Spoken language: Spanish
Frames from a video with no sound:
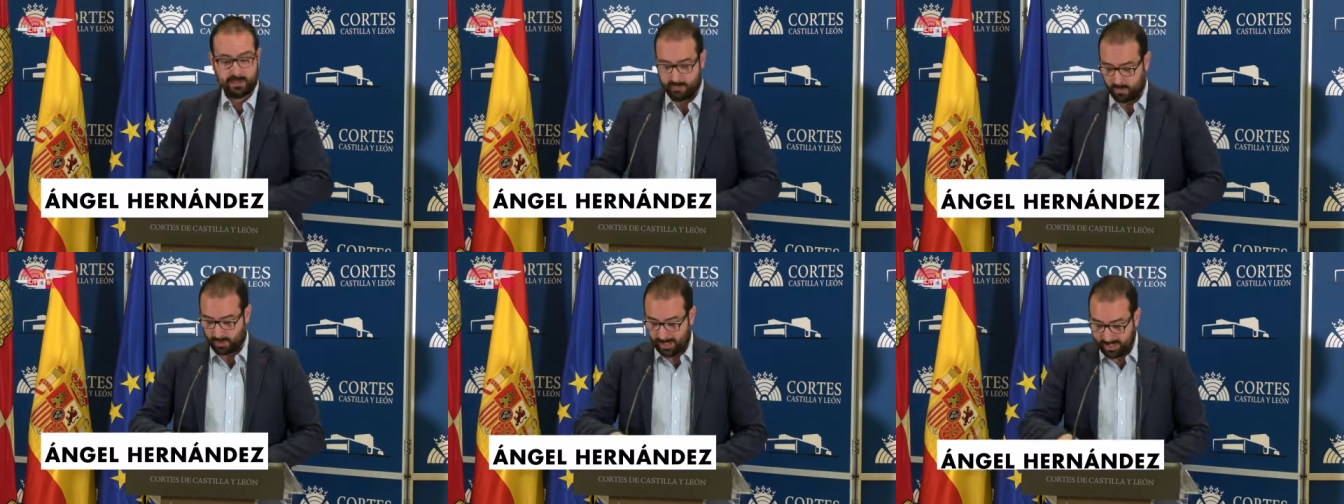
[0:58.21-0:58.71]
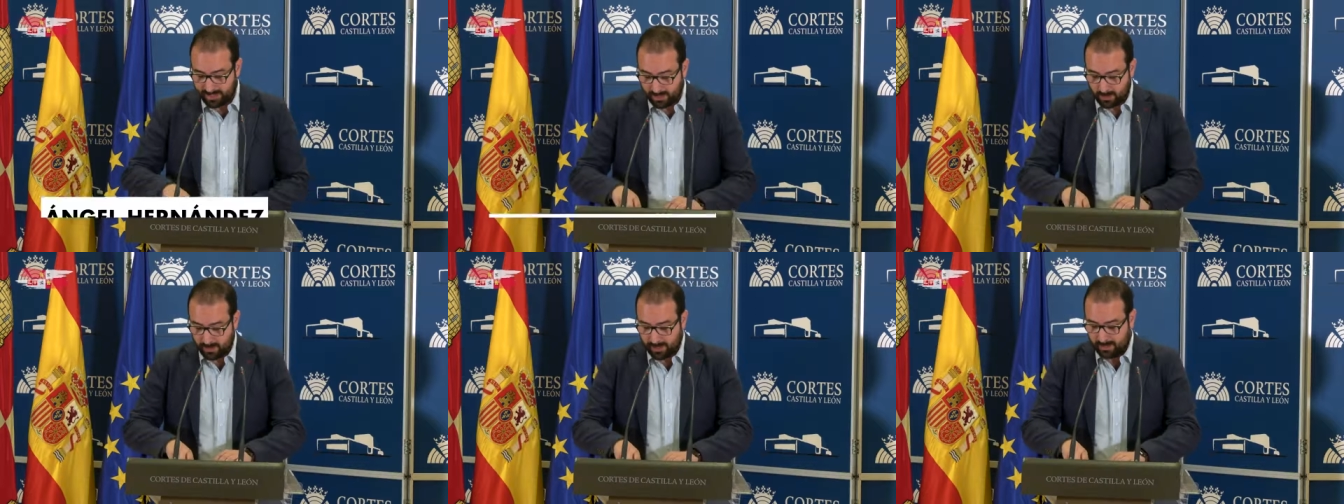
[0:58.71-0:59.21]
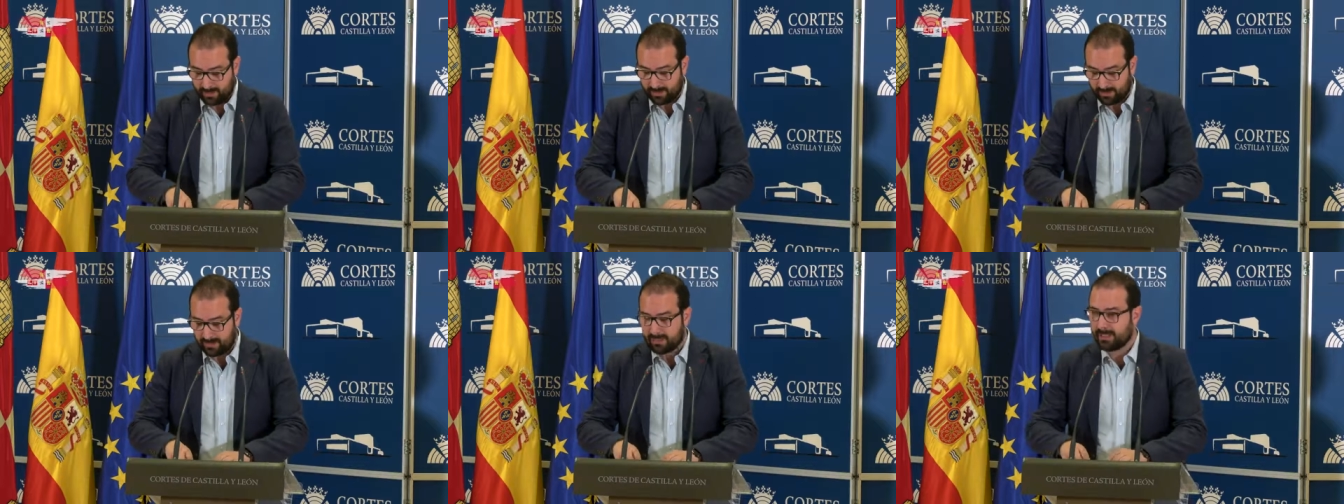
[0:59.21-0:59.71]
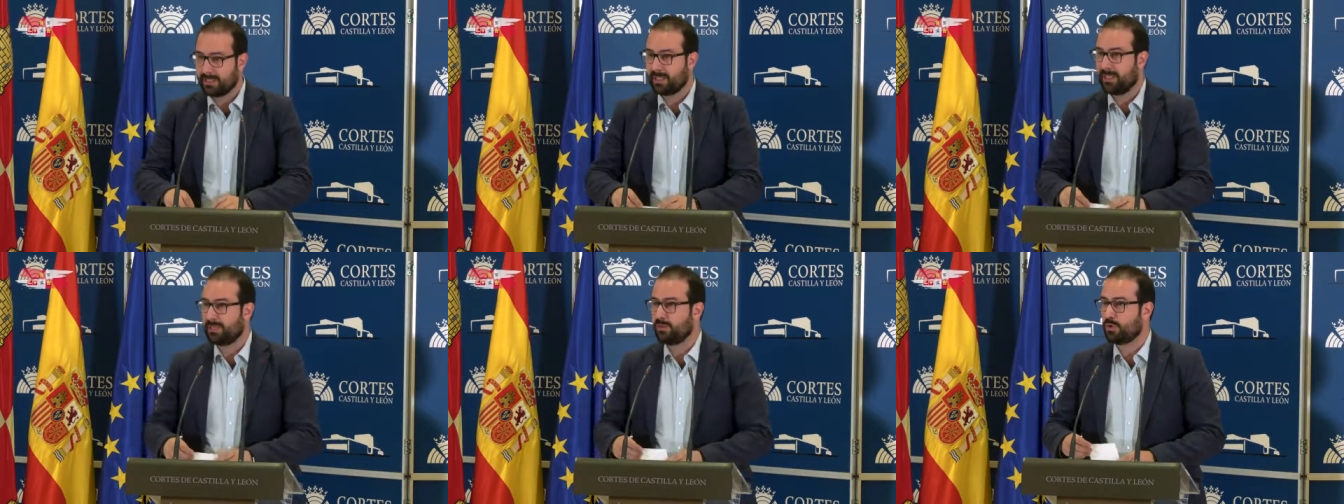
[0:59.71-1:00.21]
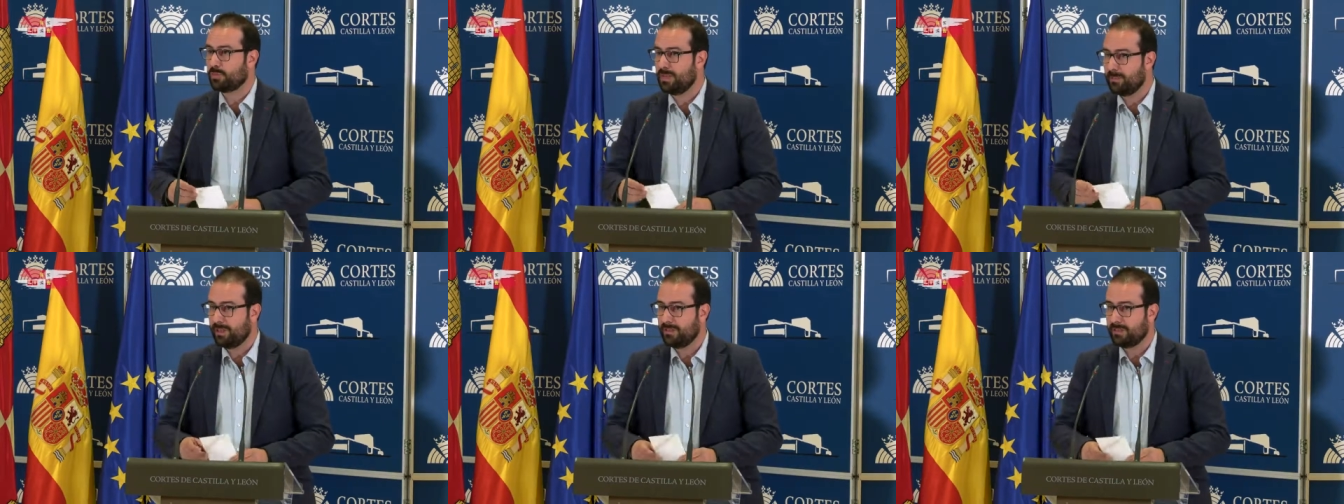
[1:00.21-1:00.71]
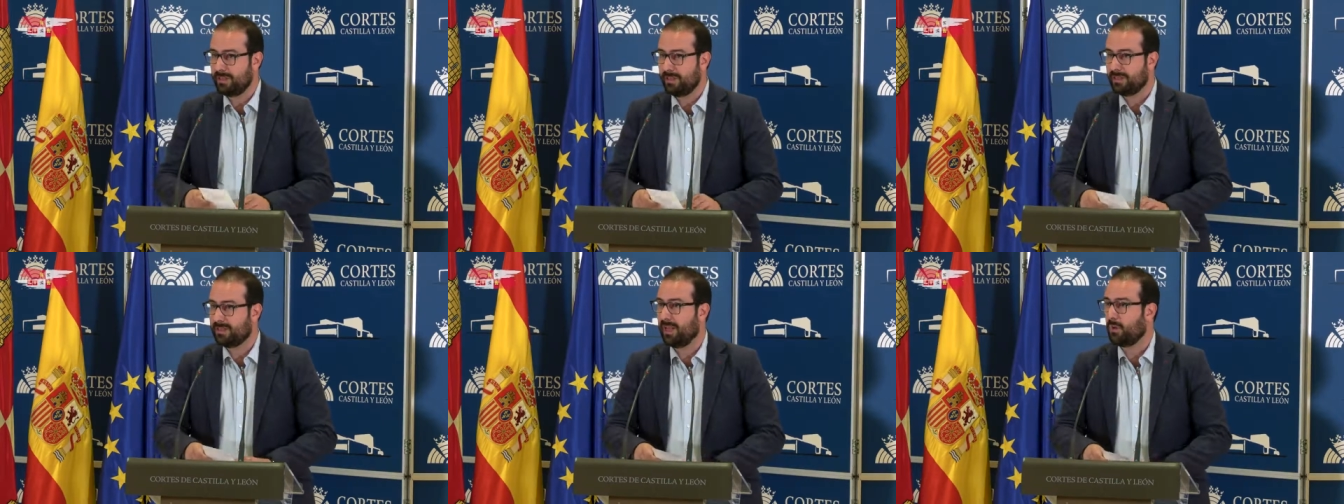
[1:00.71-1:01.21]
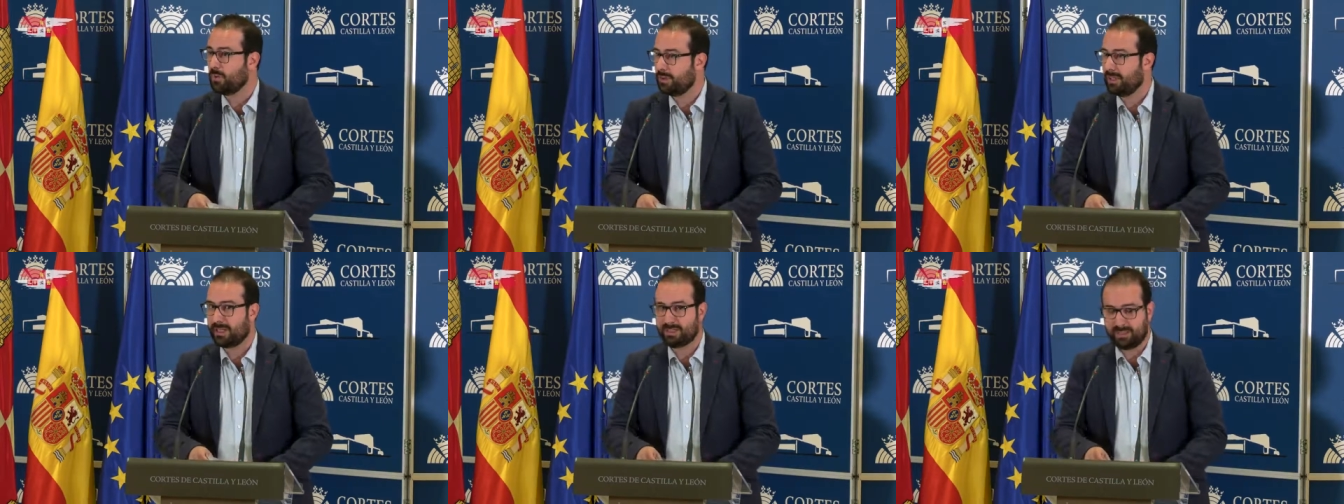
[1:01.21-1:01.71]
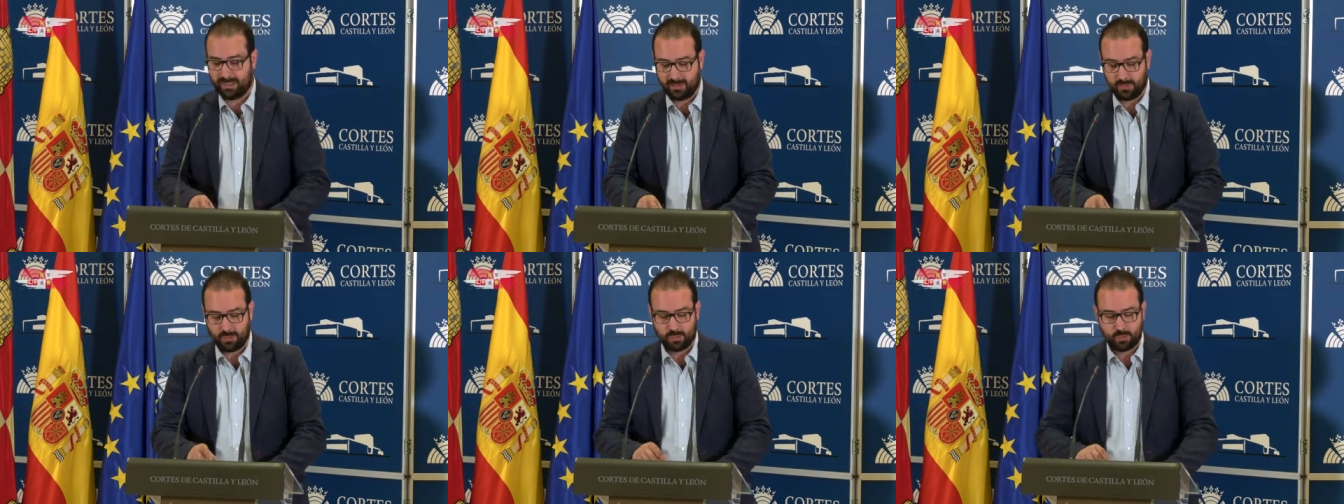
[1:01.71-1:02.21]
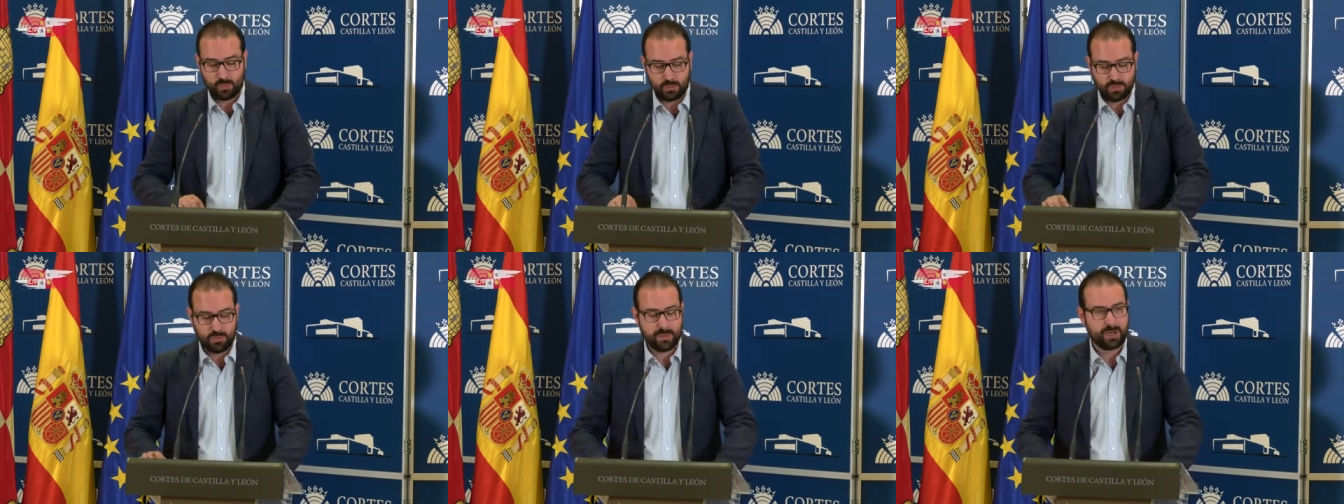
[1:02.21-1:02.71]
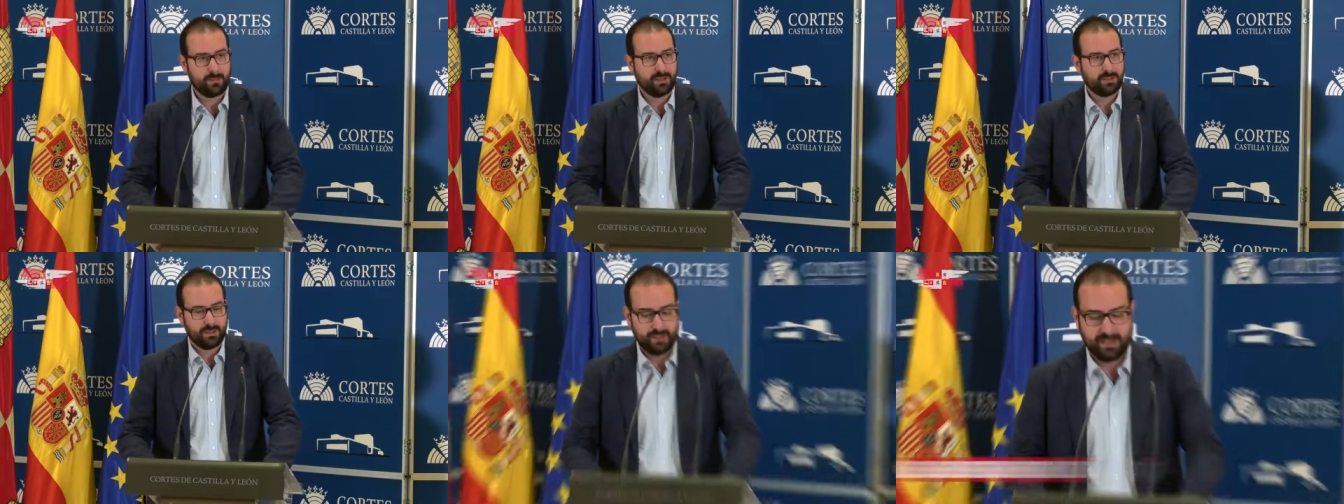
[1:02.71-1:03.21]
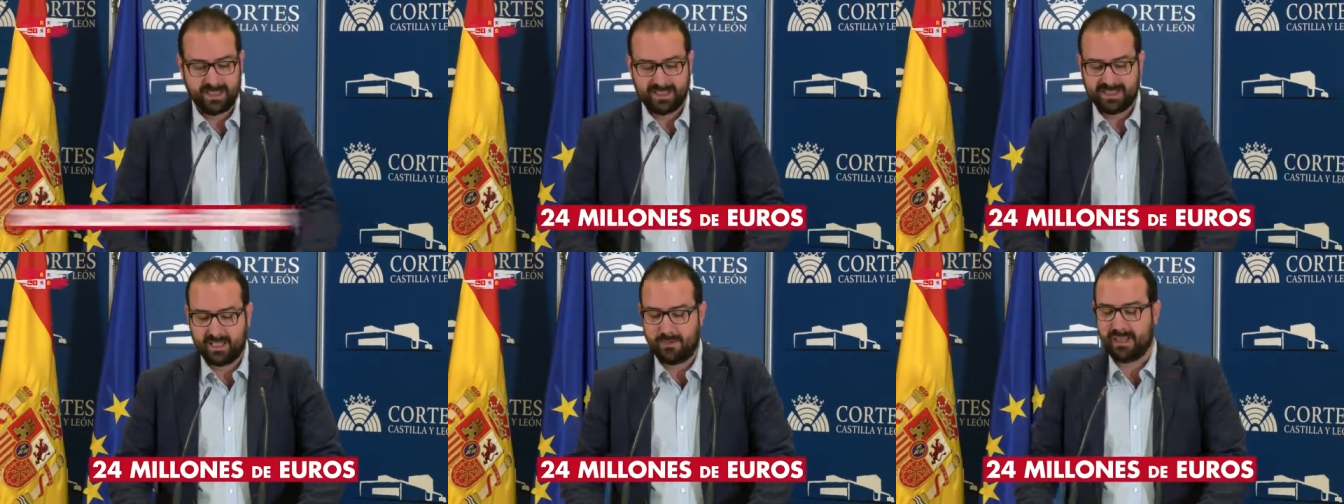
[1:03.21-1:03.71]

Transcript: Porque hay que recordar que en 2020 la Junta de Castilla y León tuvo un superávit de